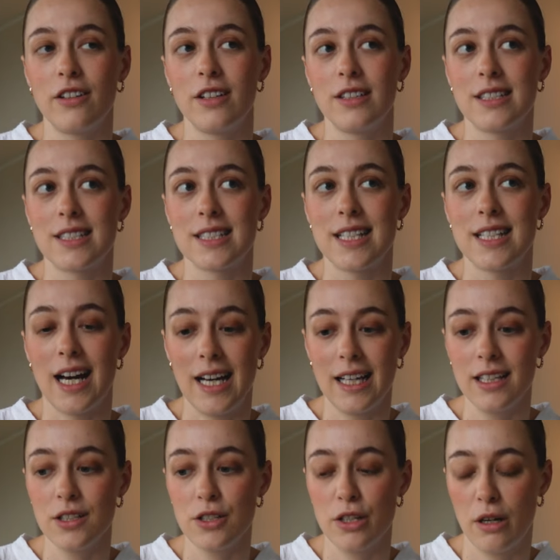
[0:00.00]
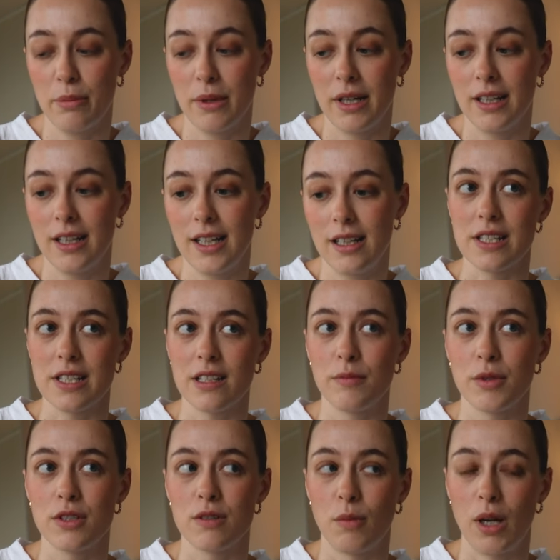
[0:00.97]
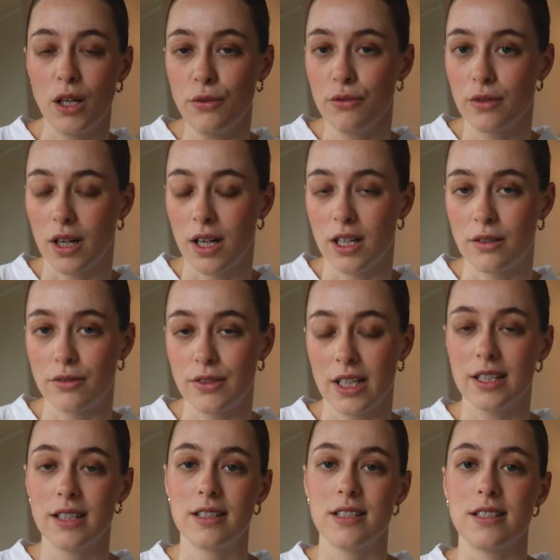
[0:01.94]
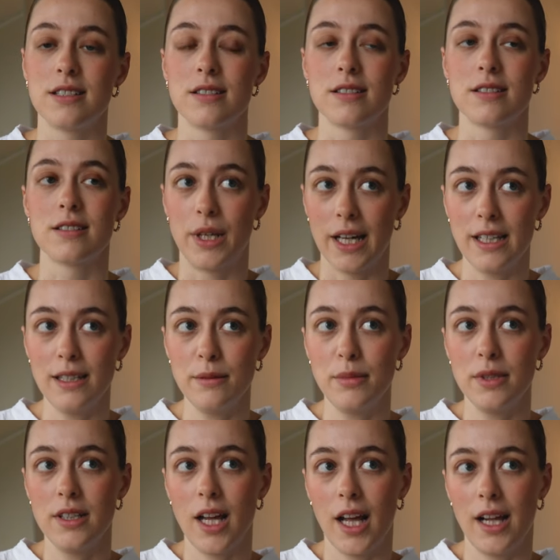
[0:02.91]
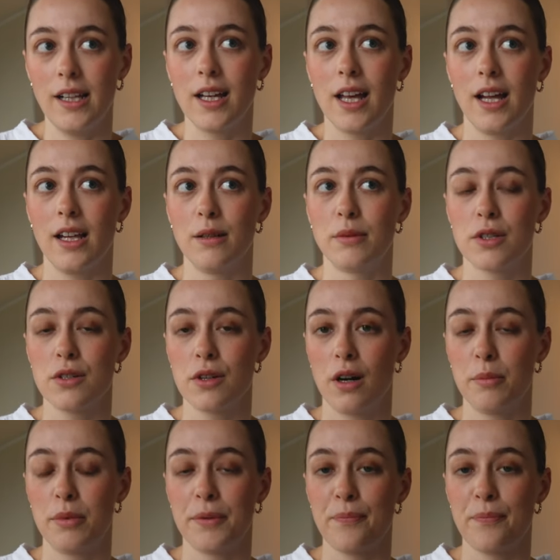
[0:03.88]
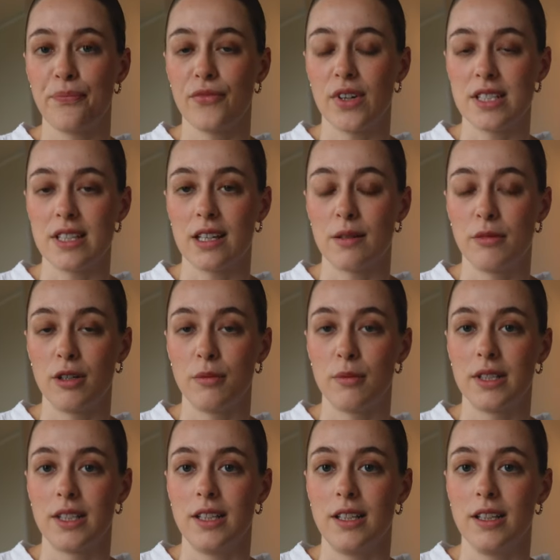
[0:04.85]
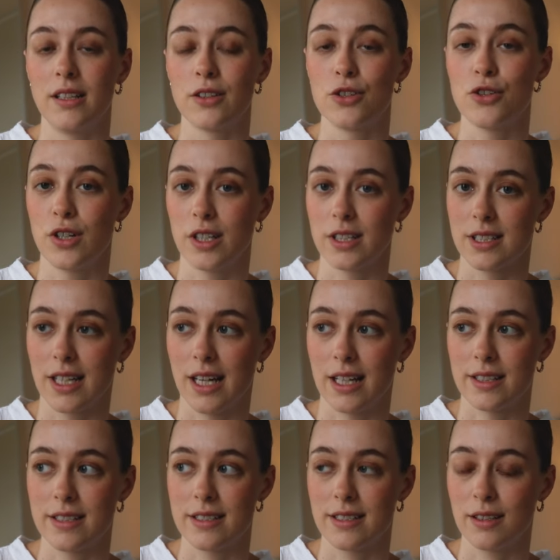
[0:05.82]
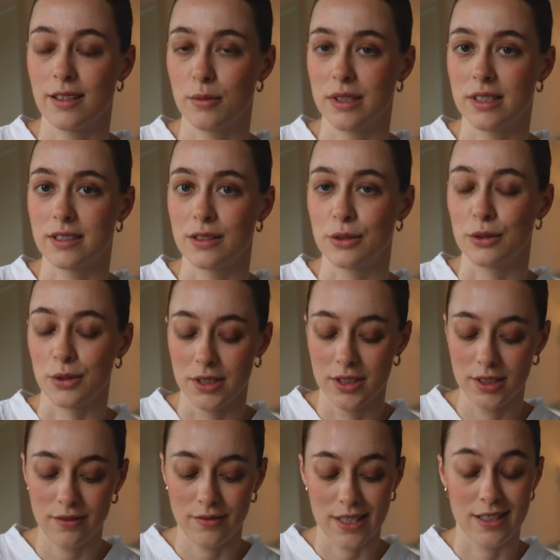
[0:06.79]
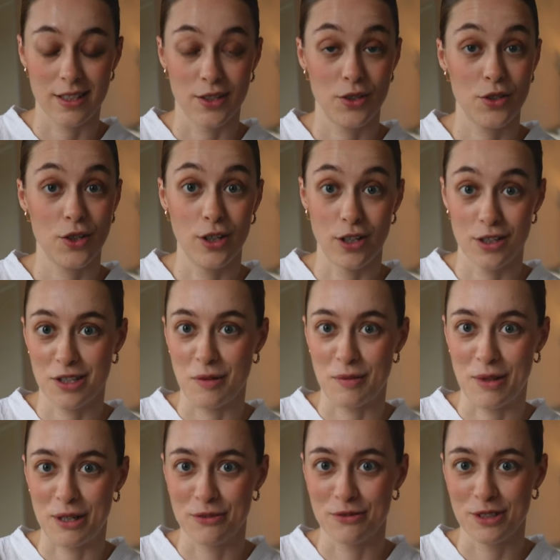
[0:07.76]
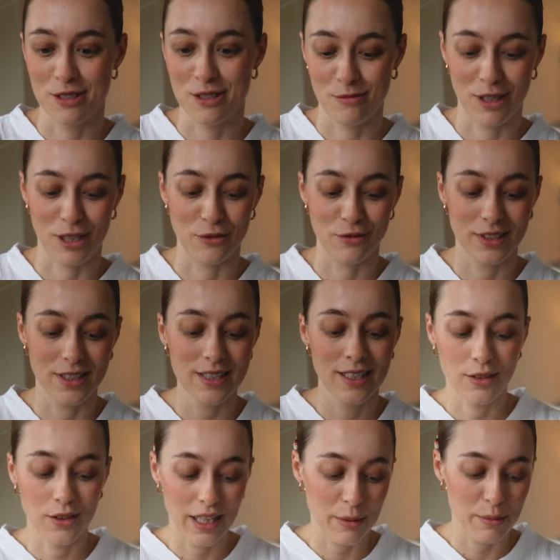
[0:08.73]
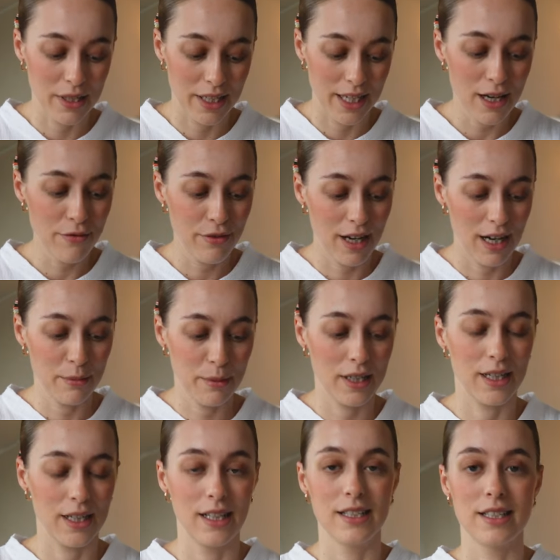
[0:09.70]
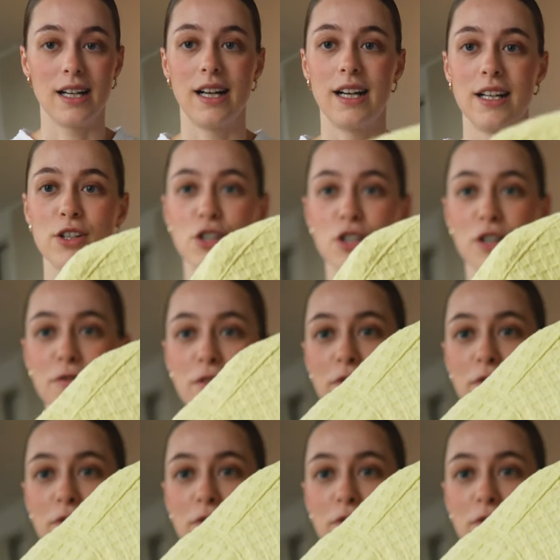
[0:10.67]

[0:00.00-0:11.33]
noch an dieses eine Top erinnern, was ich mir zum Laufen gekauft hatte. Dieses gelbe, hellgelbe Top, was ich immer über die Shorts gerne ziehe, über diese grüne, was ein tolles Sommeroutfit zum Laufen ist. Und ich habe in der Farbe halt einen Stoff